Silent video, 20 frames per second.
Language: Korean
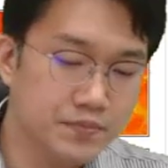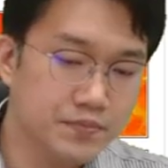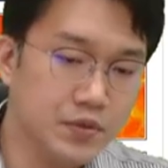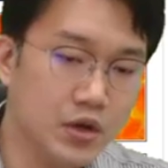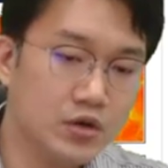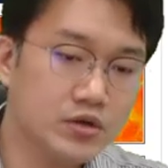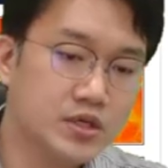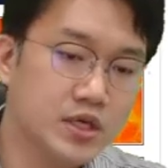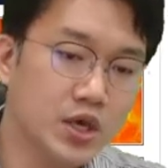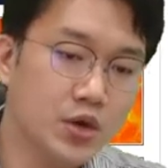
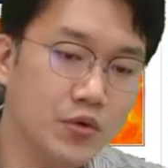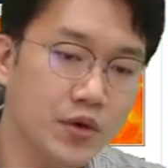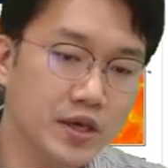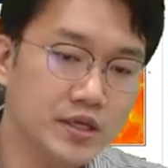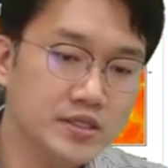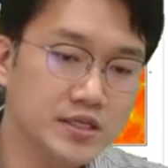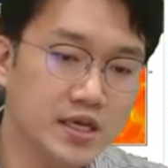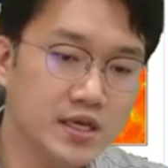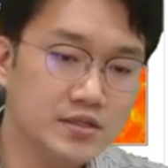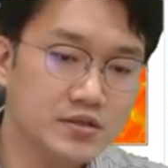몇 개
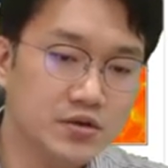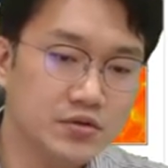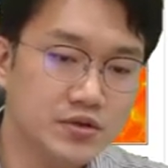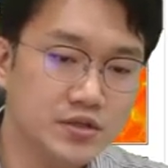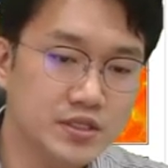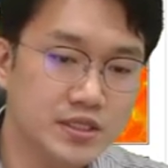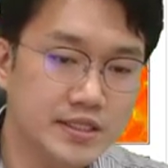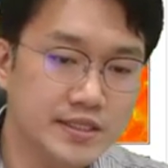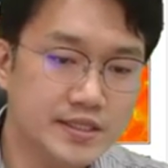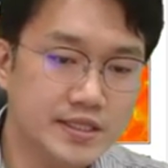
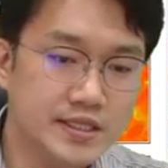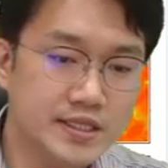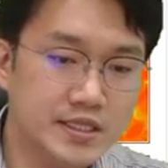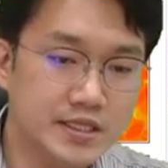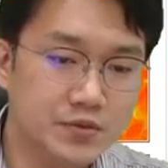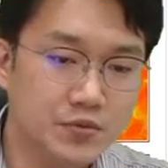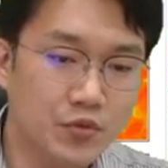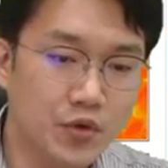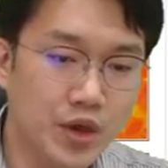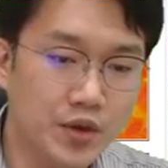회사에서는 이
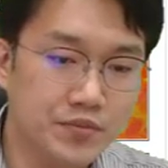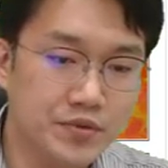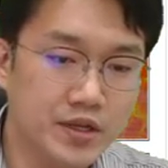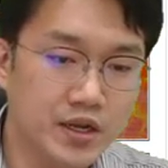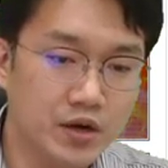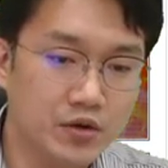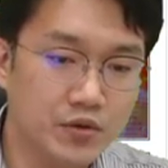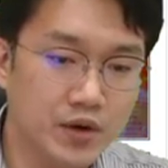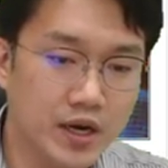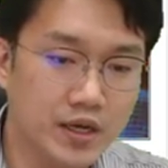
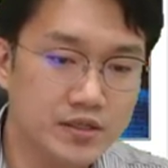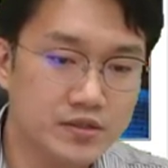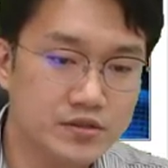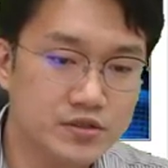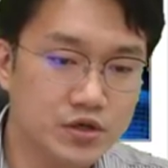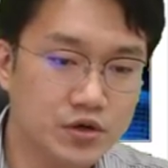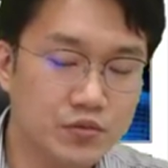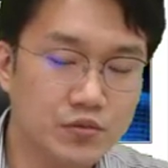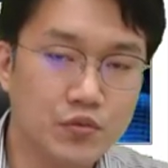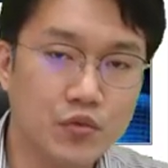딥웹이라고 하는
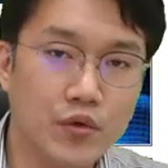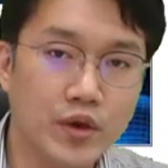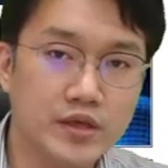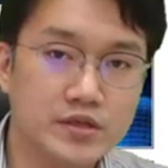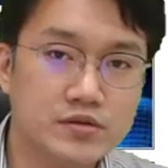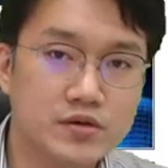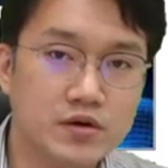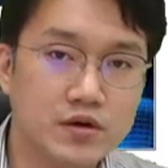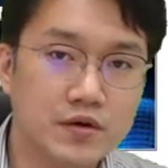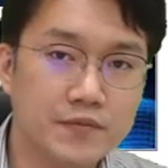정보에
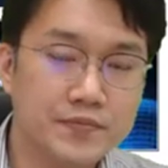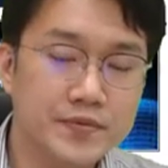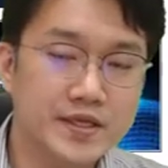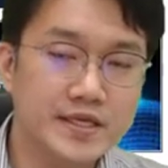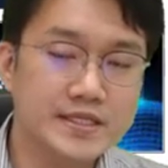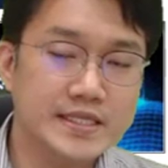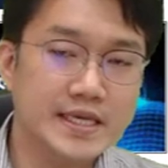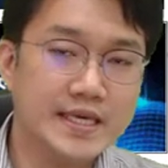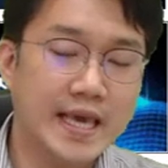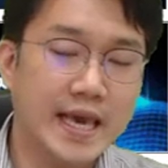대해서
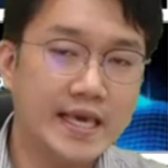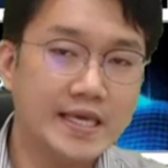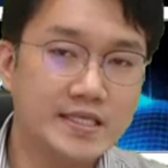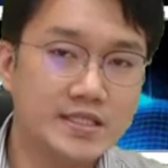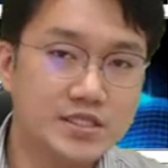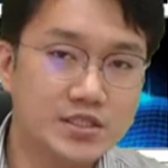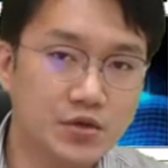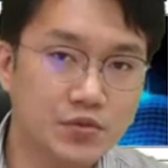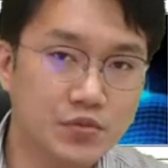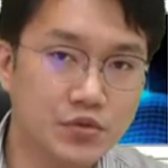이제
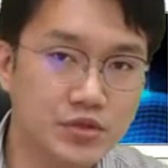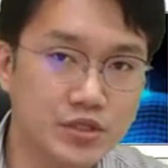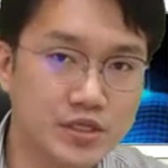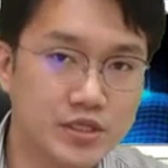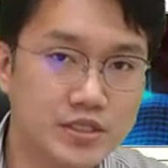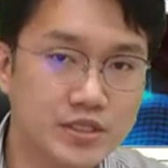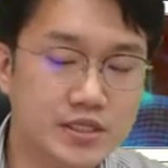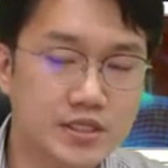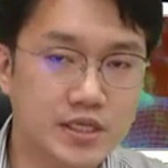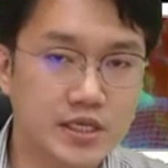개인 정보들
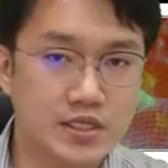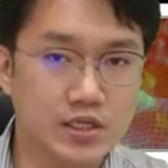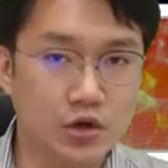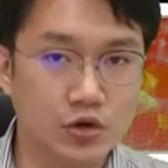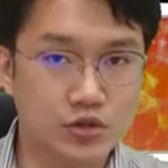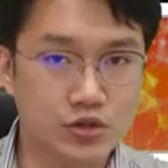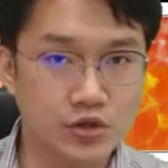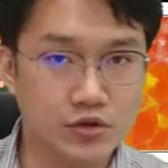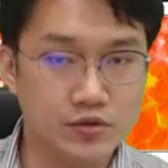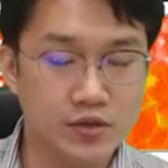특히 이제
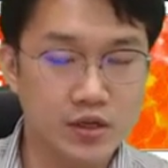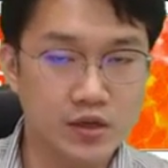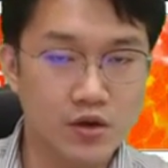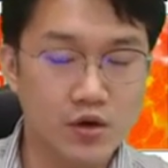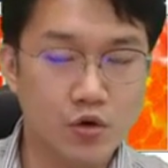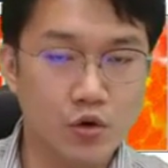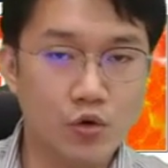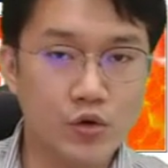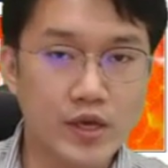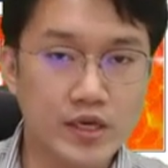어떤
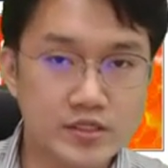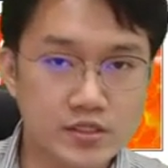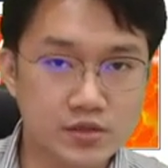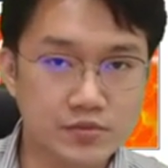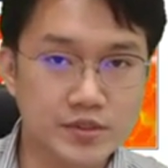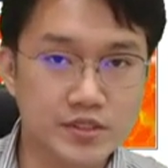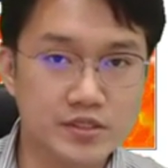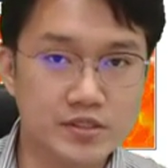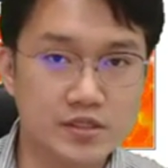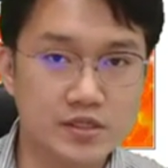고객
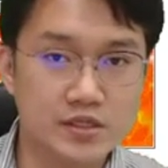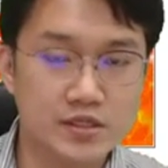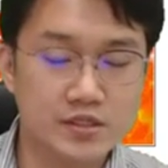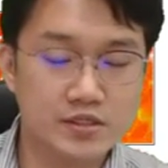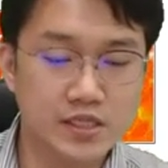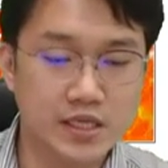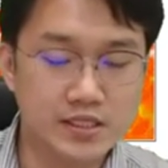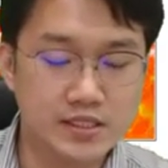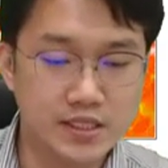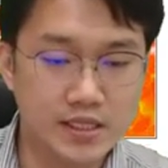서비스들
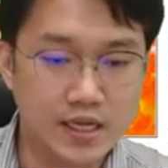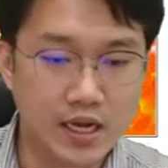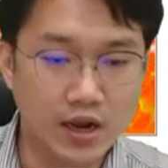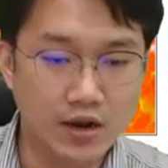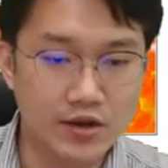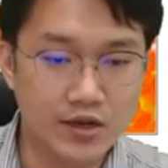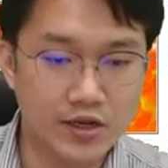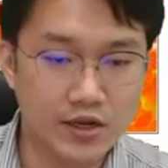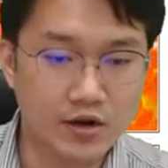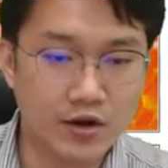자신이
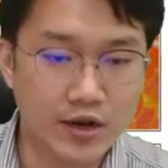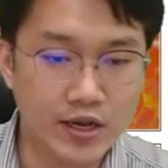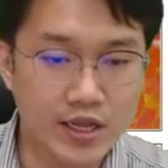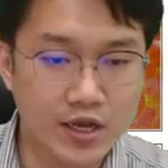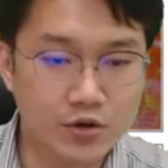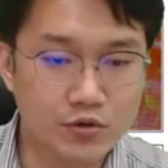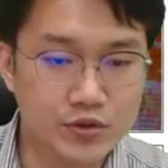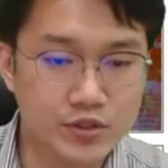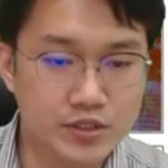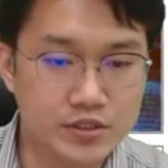관리,
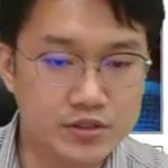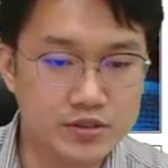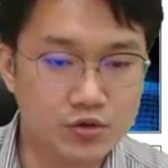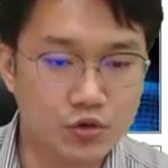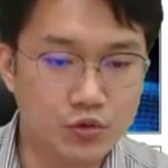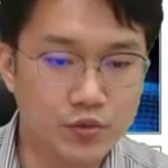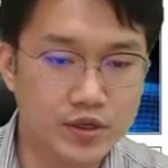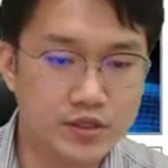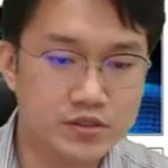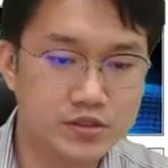관리하고 있는
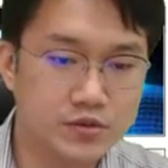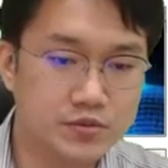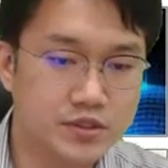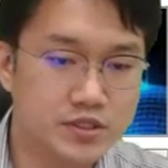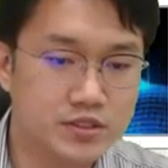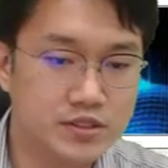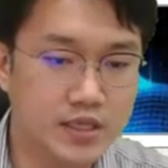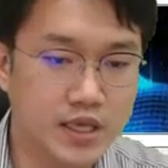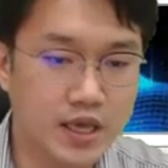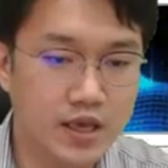고객
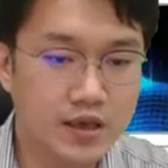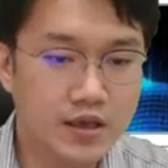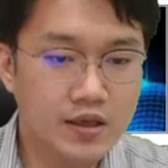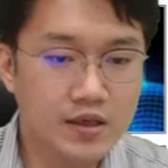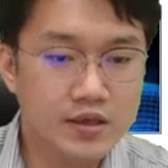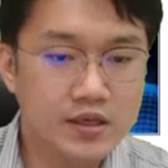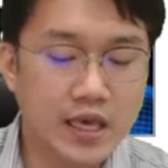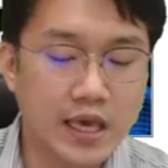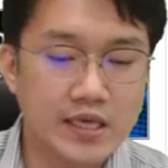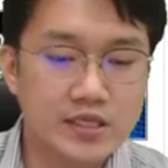서비스의
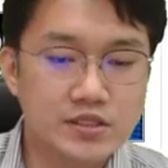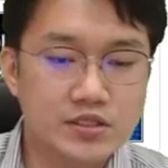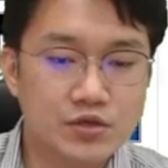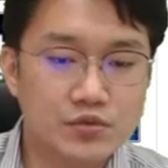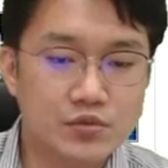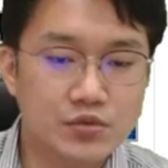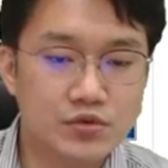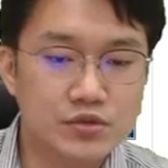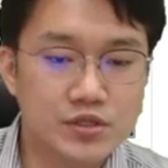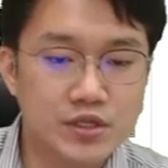개인
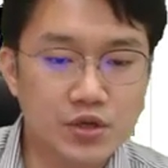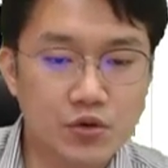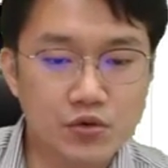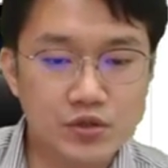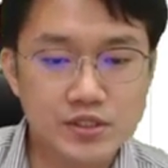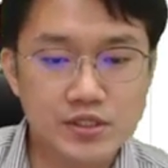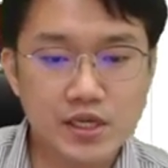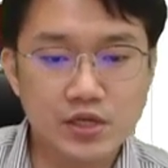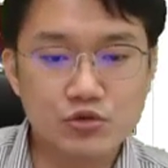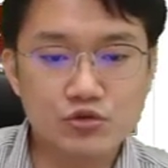정보들이
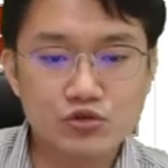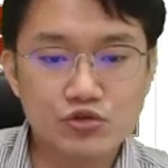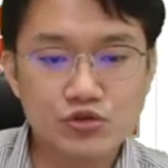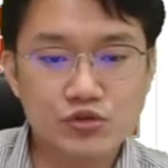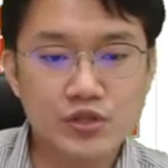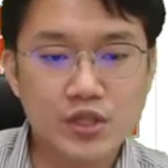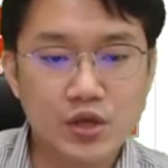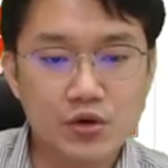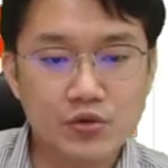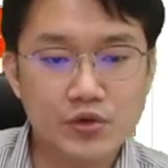혹시나
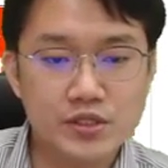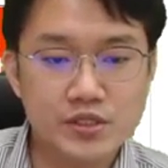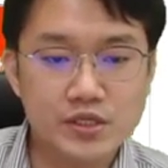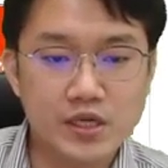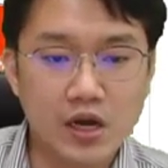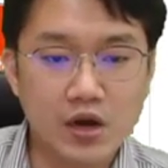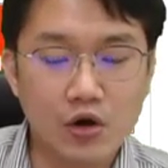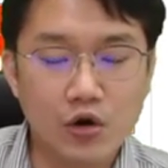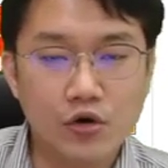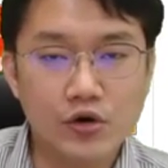유출되고
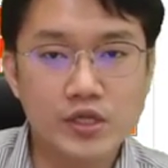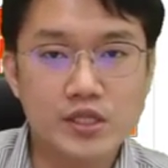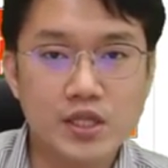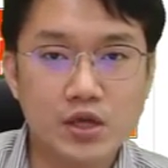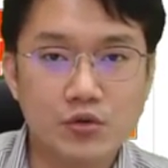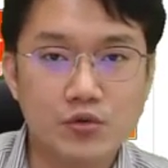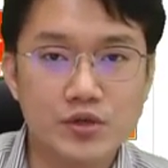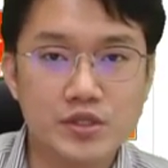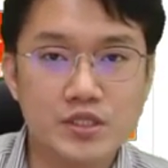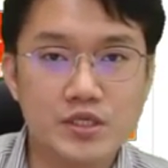있는가
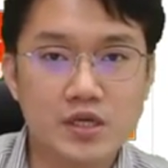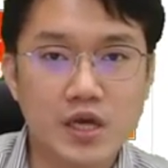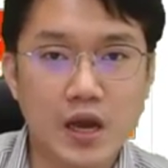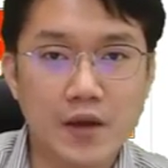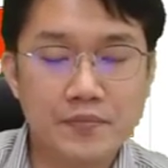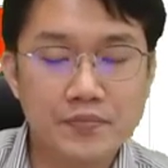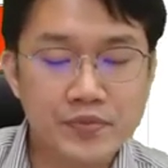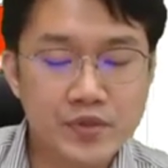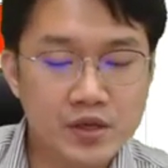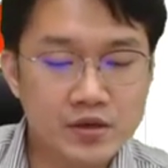거래되고
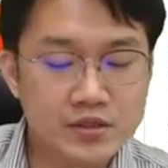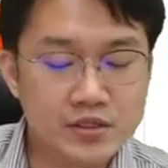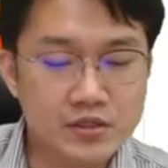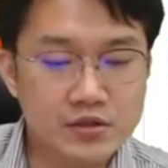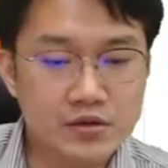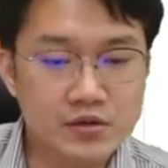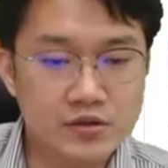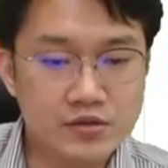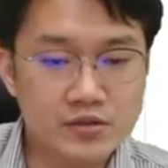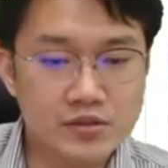있는가
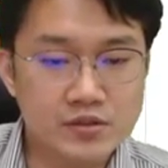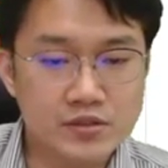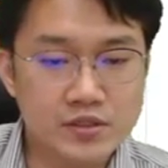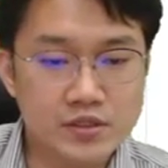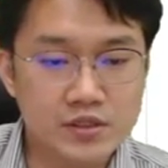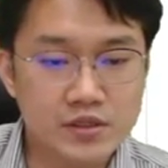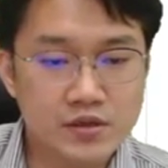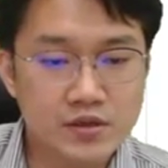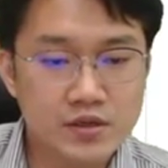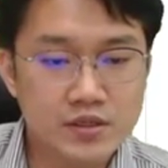이런
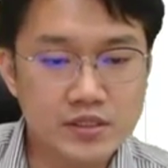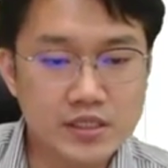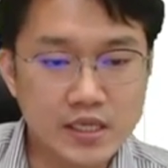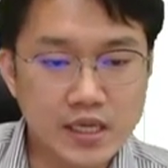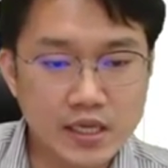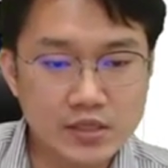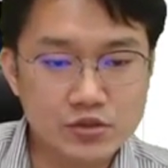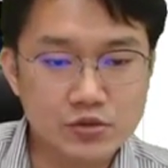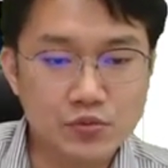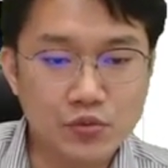것들을 이제
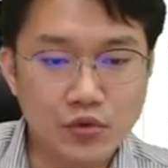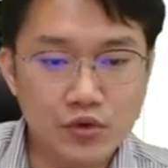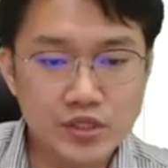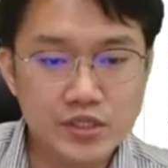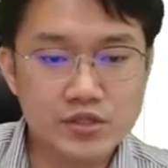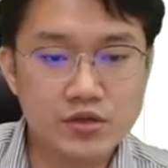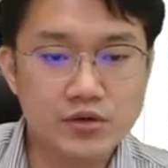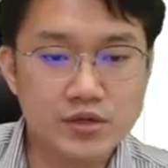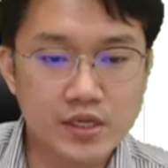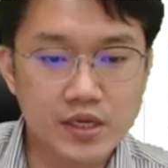계속
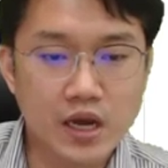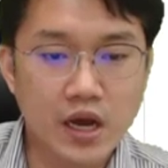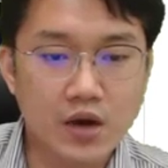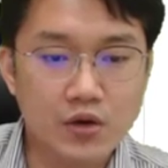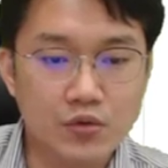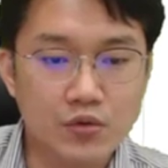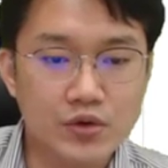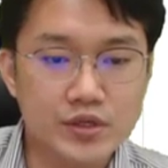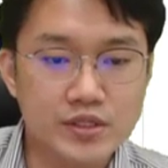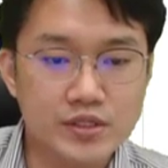
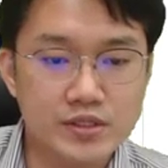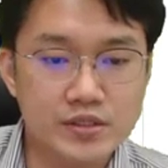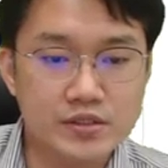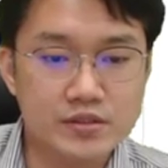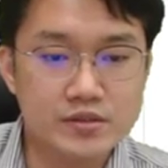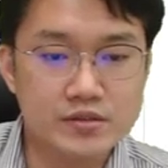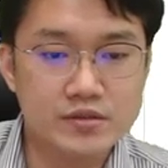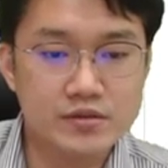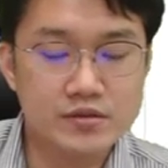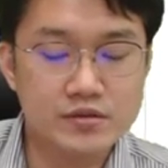모니터링하고
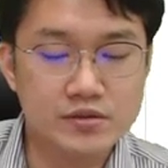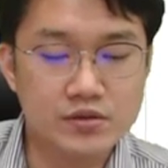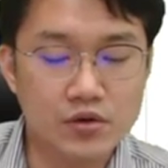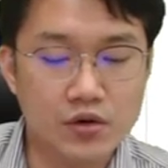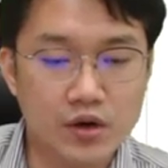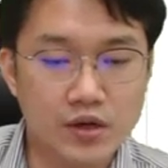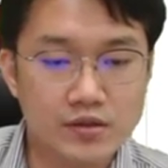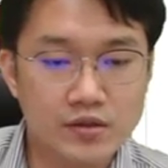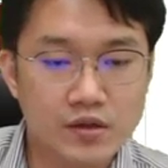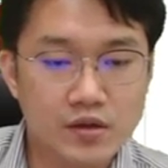있는
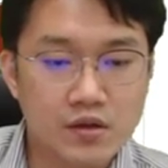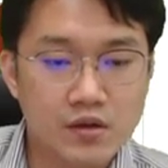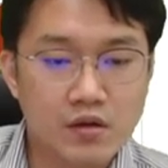그러한